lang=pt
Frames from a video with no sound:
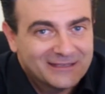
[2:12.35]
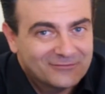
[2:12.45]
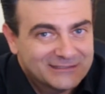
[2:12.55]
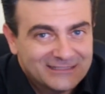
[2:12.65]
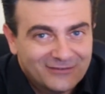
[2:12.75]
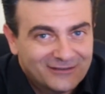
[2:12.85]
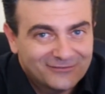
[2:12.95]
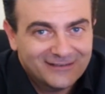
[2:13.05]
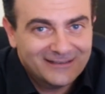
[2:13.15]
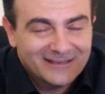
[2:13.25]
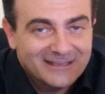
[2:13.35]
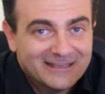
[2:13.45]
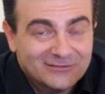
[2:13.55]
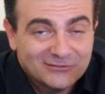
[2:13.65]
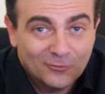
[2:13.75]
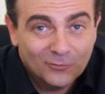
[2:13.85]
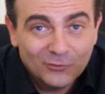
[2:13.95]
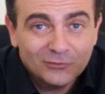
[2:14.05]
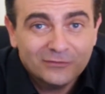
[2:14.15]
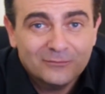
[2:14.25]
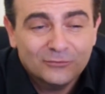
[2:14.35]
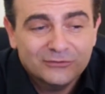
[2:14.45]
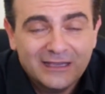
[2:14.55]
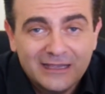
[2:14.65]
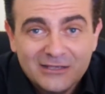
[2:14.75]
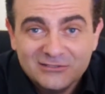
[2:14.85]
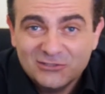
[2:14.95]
e você vai ver que o seu mundo vai mudar,